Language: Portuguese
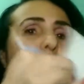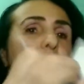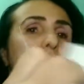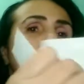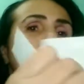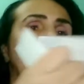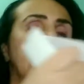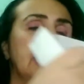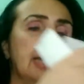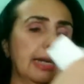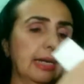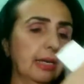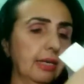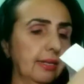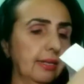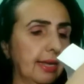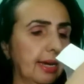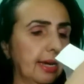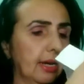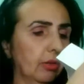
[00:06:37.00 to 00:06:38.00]
E
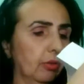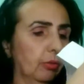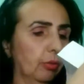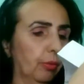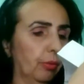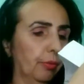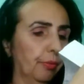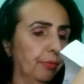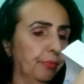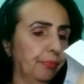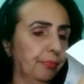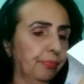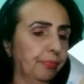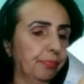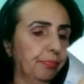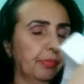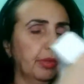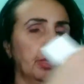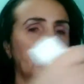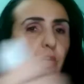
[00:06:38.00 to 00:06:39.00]
aqui dentro,
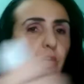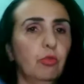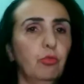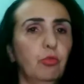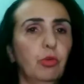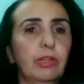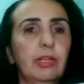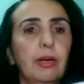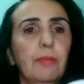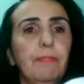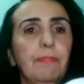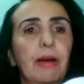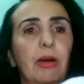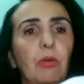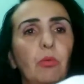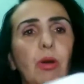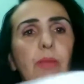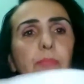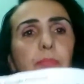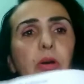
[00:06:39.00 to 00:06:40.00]
eu vou
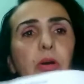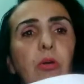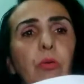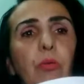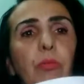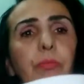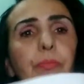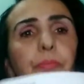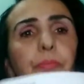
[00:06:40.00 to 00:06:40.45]
tampar com a mão,